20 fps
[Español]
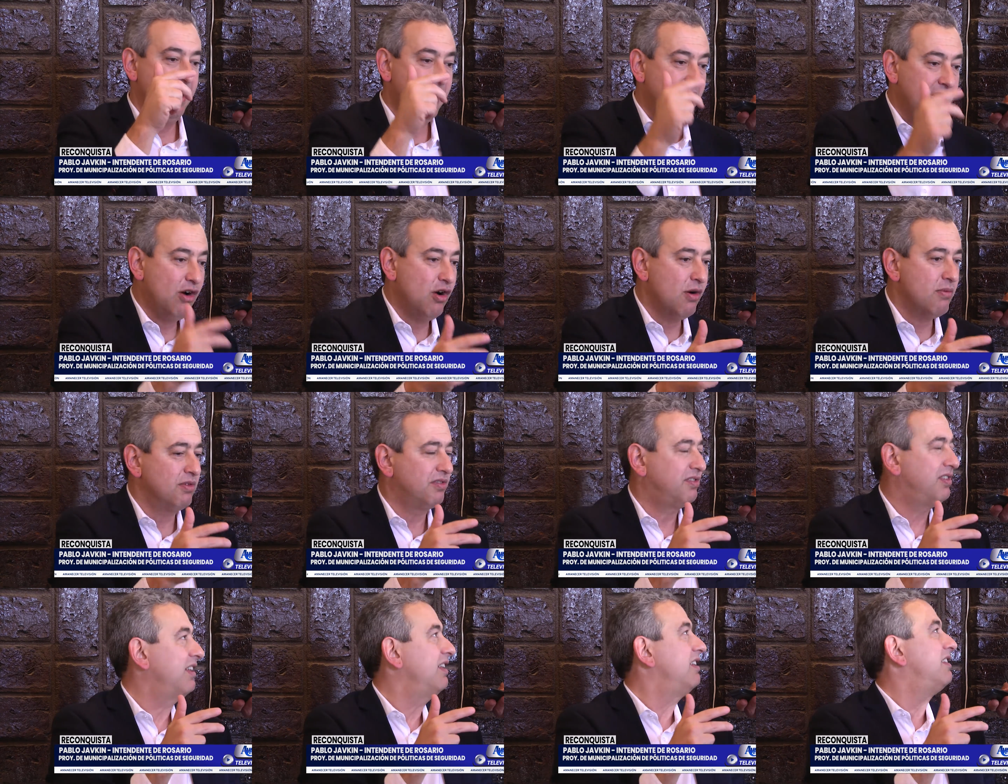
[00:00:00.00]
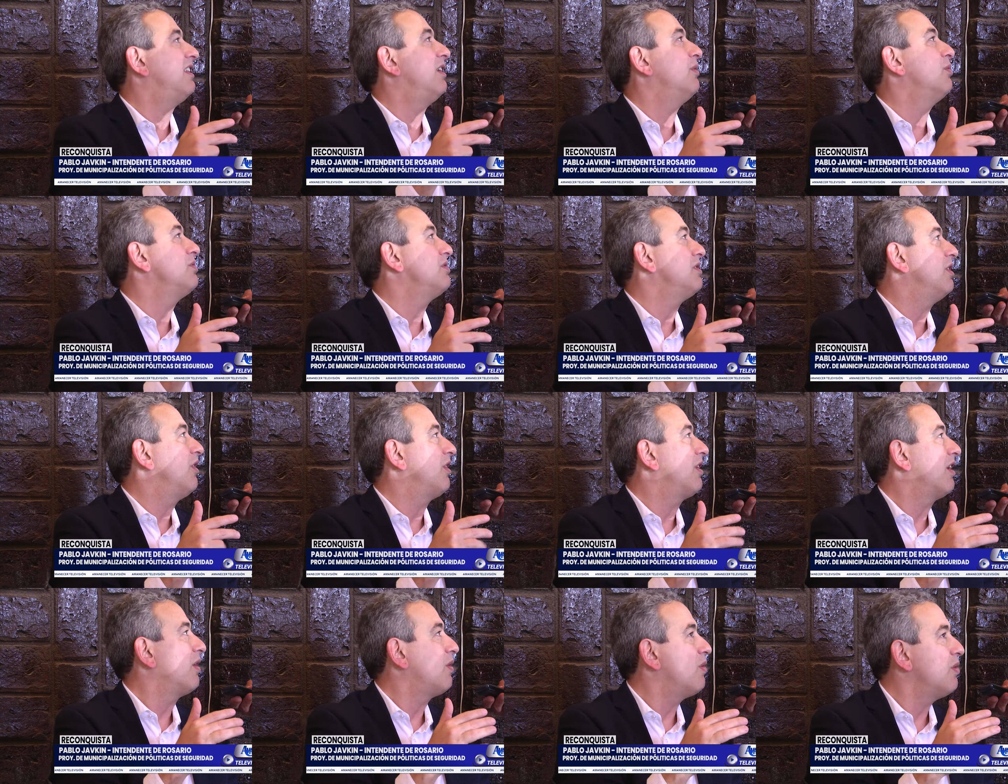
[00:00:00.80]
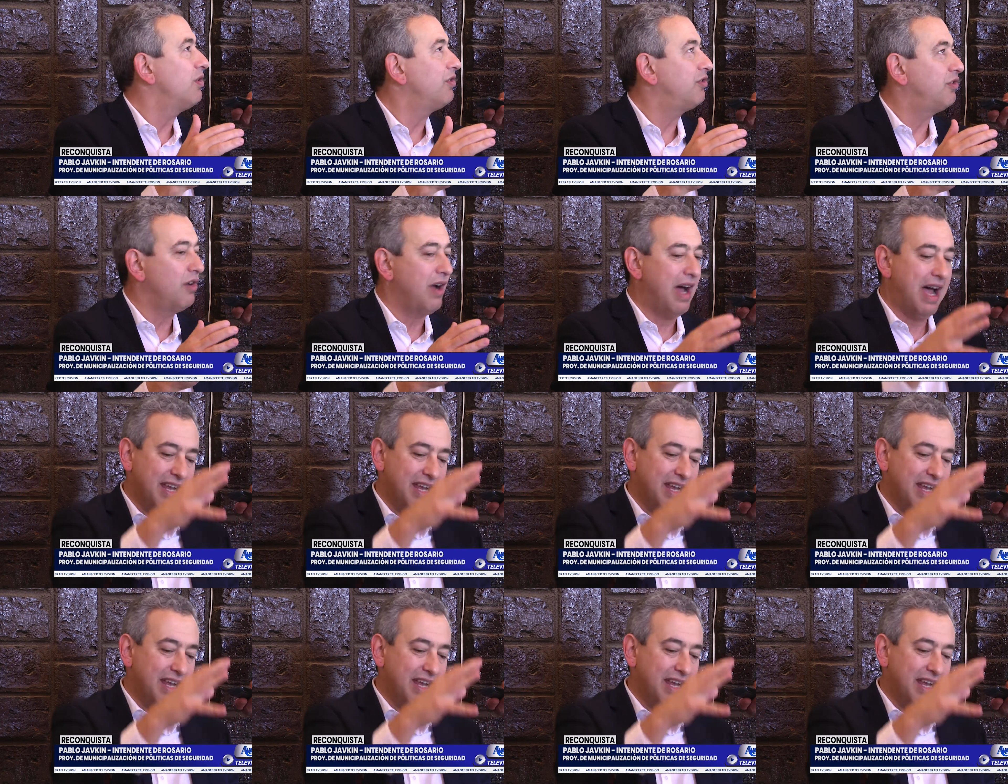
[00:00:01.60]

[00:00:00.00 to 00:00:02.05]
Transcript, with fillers: en cómo se distribuyen los recursos,